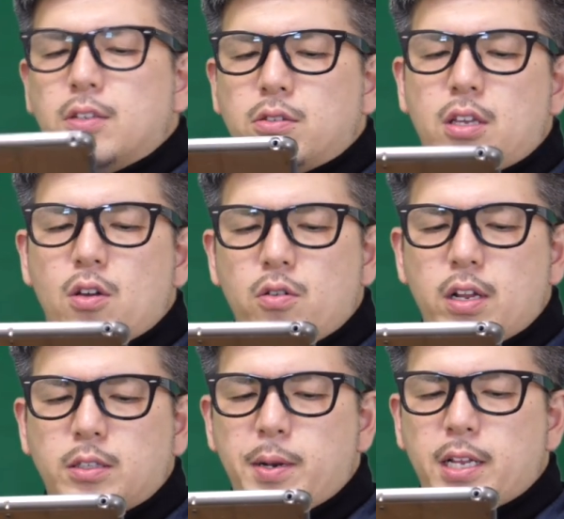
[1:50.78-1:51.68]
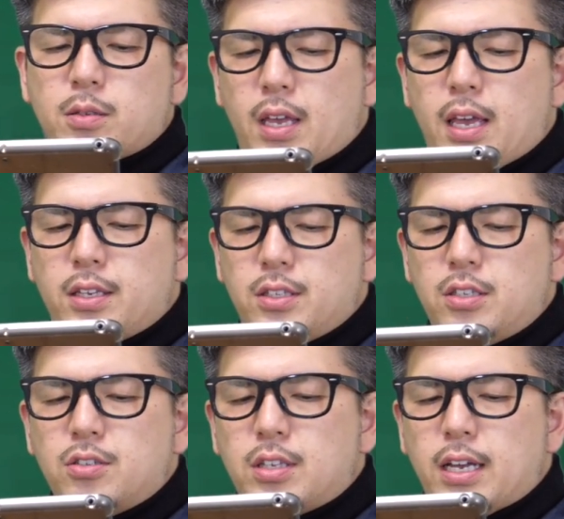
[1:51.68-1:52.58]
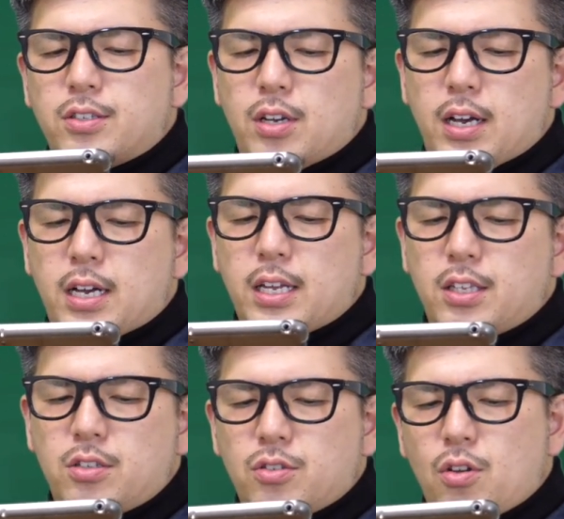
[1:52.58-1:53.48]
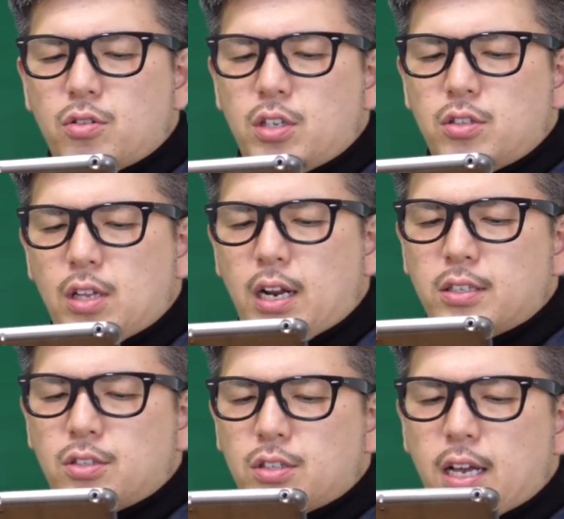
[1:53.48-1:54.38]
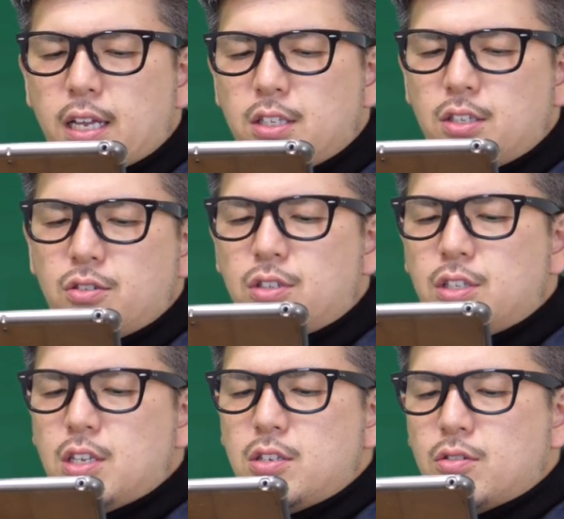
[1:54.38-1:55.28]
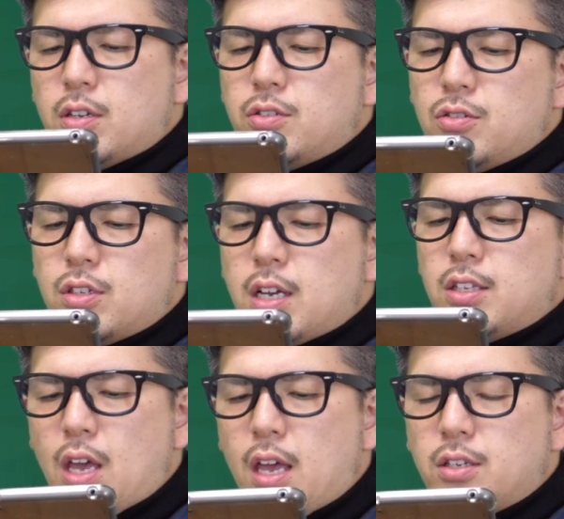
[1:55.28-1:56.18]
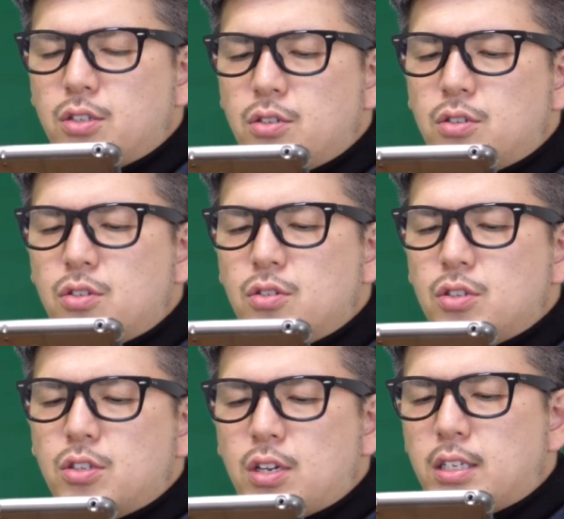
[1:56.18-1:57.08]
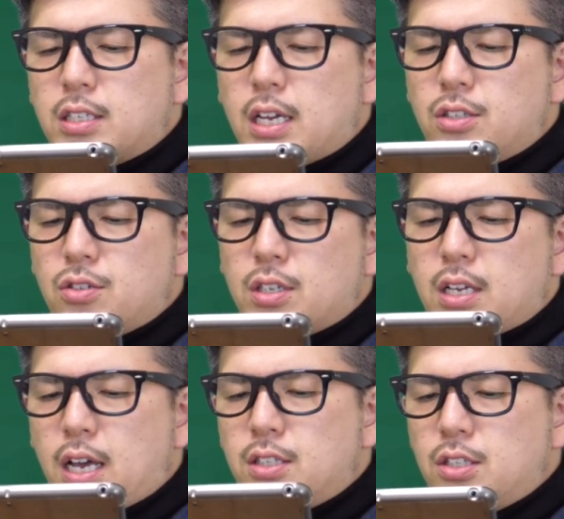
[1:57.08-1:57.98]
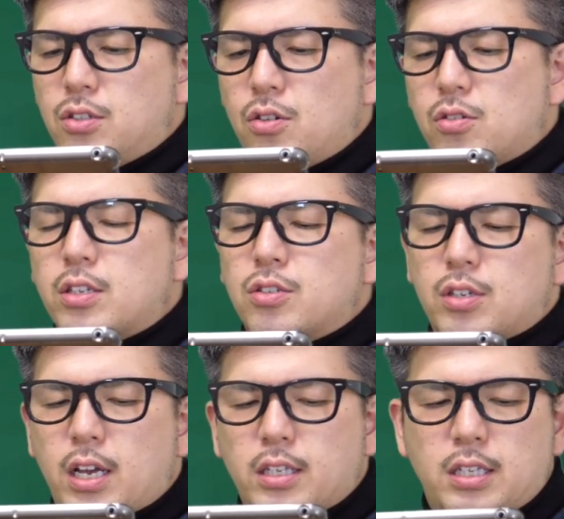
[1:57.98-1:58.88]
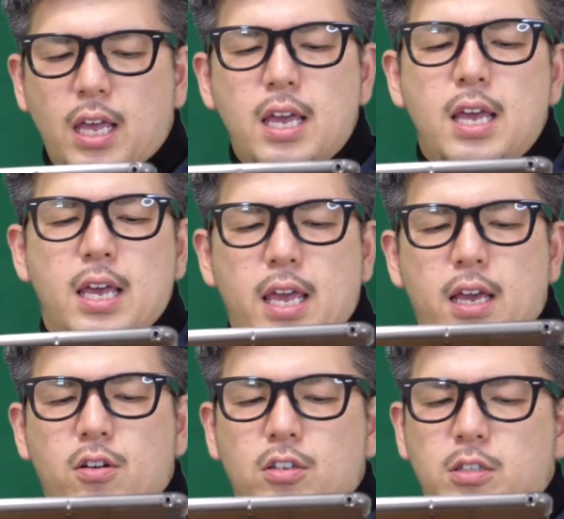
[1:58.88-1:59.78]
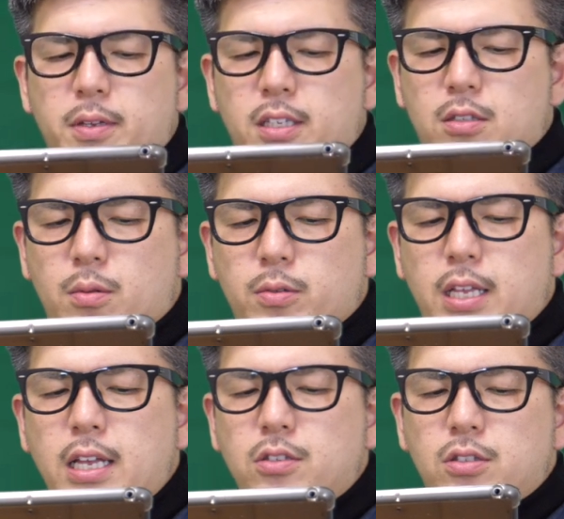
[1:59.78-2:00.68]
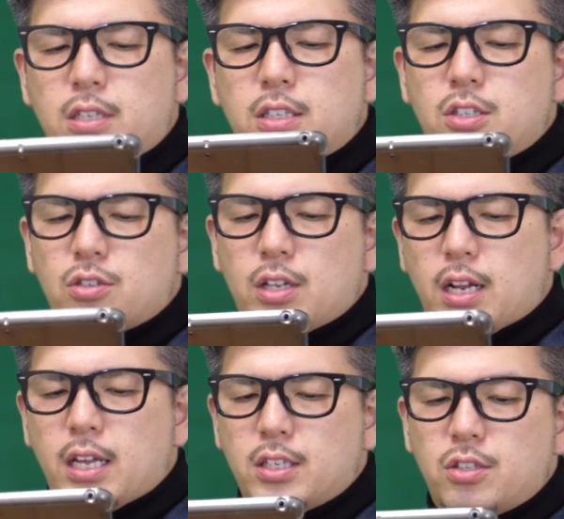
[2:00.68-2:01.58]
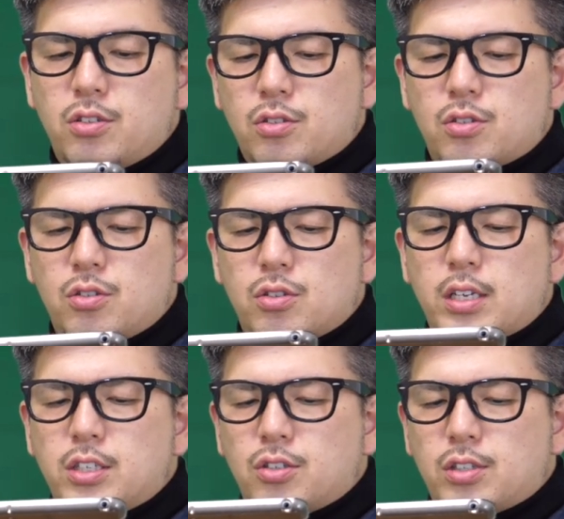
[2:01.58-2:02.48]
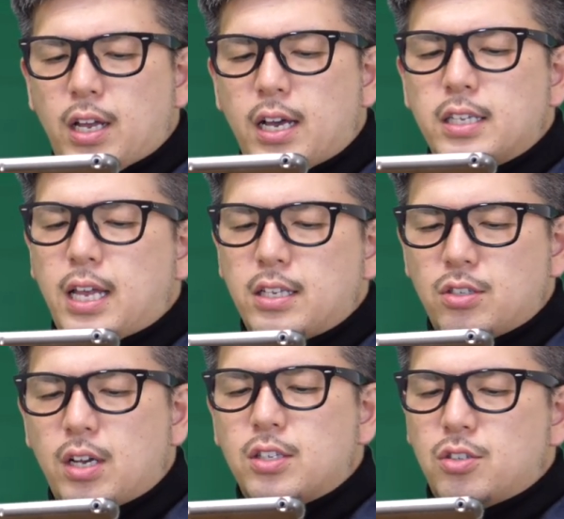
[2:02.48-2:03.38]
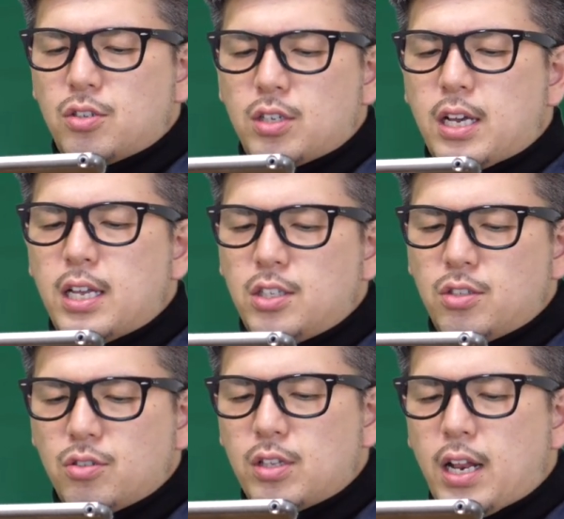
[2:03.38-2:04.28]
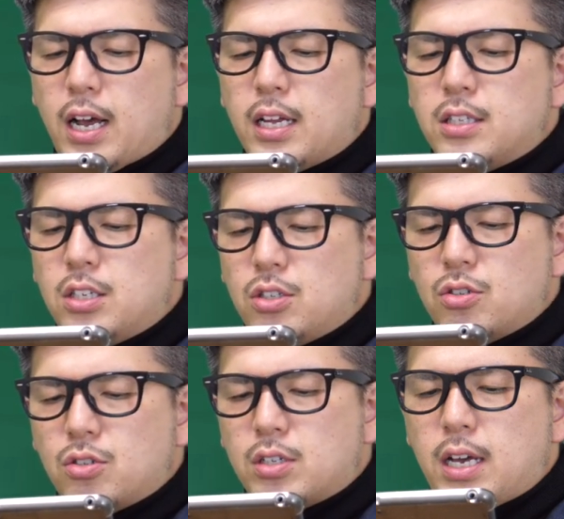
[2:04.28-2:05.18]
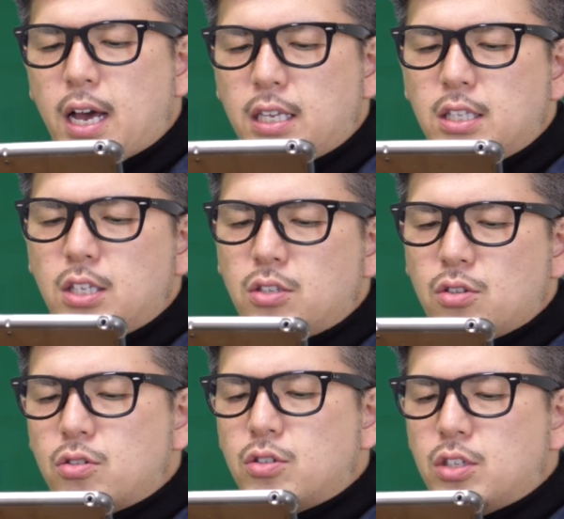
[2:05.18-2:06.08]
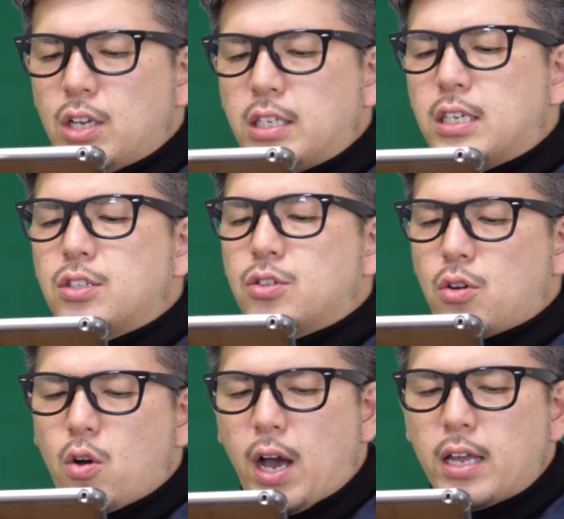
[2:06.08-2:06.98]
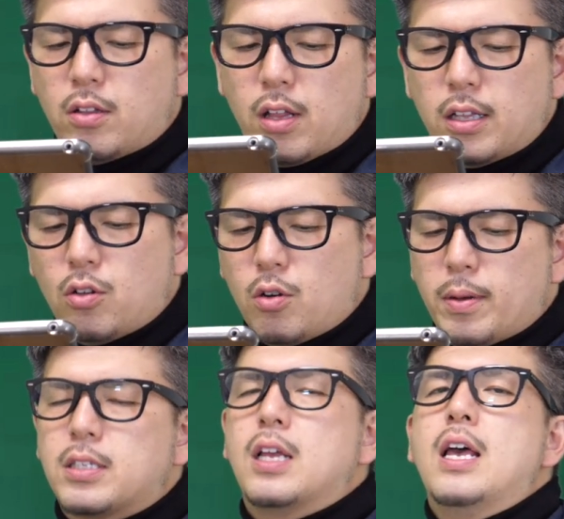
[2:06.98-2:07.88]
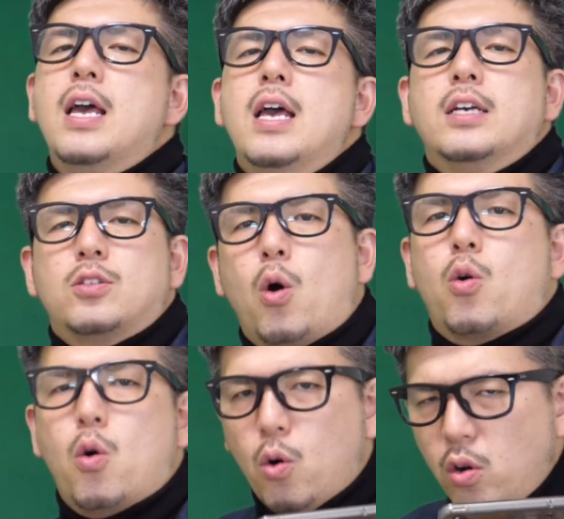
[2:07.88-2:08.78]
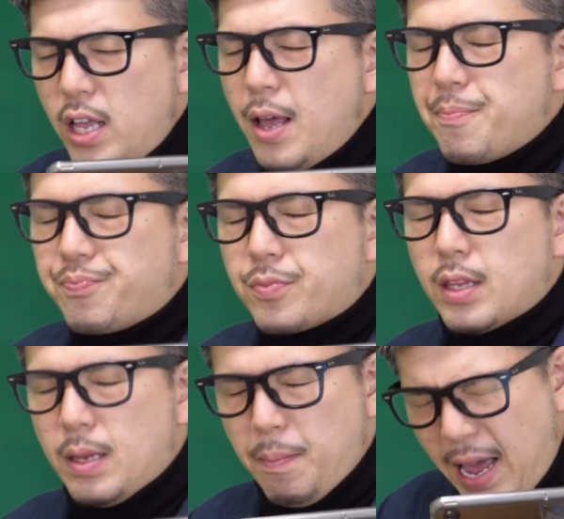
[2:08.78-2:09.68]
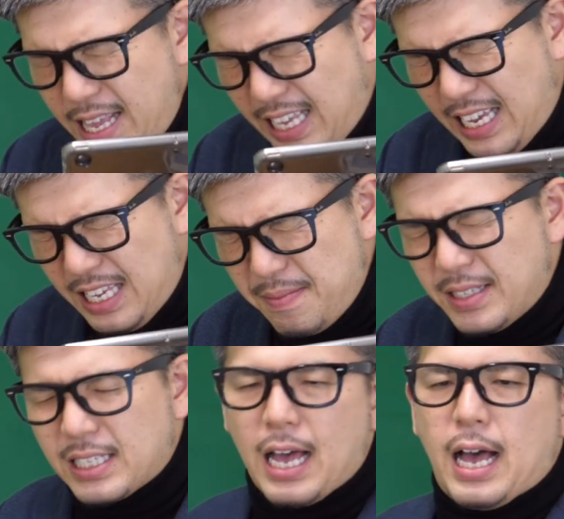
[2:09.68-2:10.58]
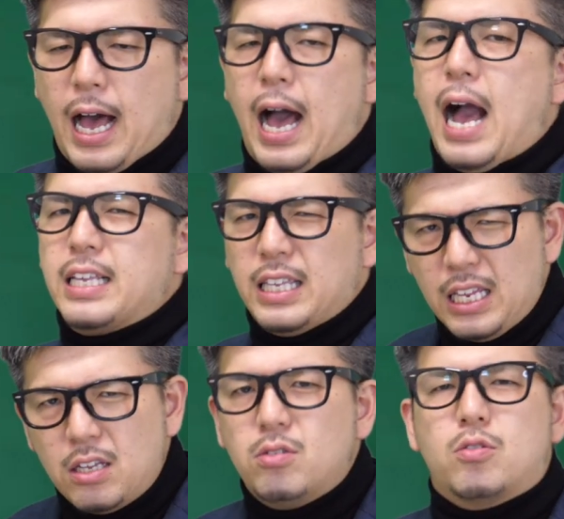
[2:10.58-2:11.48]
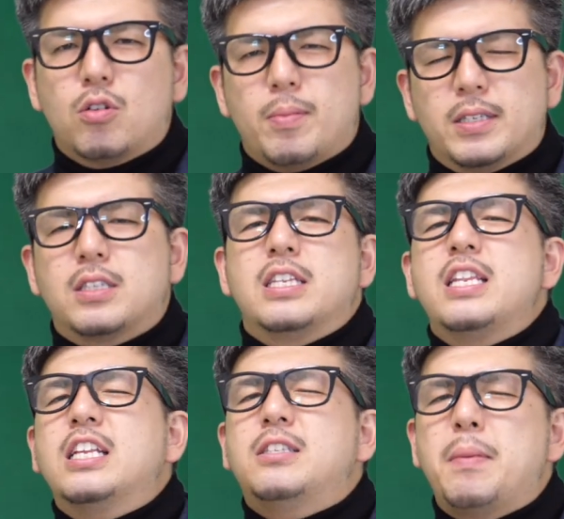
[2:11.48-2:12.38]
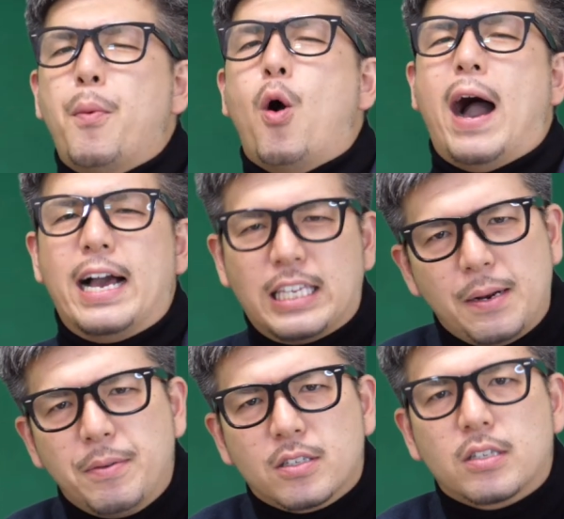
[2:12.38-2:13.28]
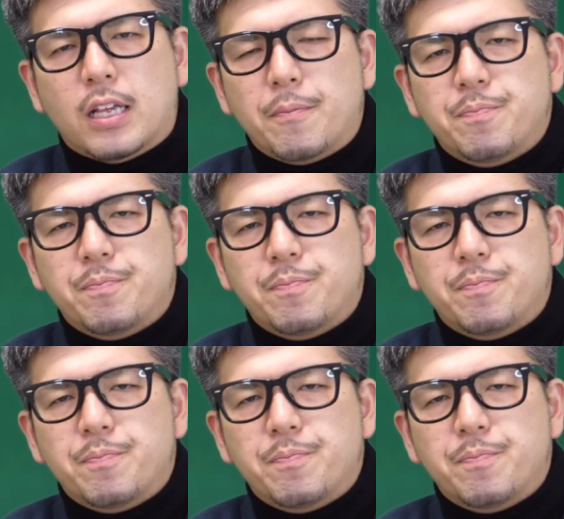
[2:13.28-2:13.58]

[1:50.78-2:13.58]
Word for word: そしてよん列目なんですけど、えー、にじゅうさんがじゅうはちかい、にじゅうよん、にじゅうなながじゅうさんかい、にじゅういち、にじゅうごがじゅうにかい、えー、じゅうきゅう、にじゅうはちがじゅういっかい、にじゅうろくがじゅっかいですね。えー、ご列目なんども、さんじゅういちがにじゅうななかい、にじゅうきゅうがにじゅうさんかい、さんじゅうがにじゅういっかい、にじゅうなながにじゅっかい、にじゅうろく、にじゅうはちがじゅうごかいとなっております。そう、ここで毎回言いますが、はっきり言っておきます。に列目もう諦めてくださ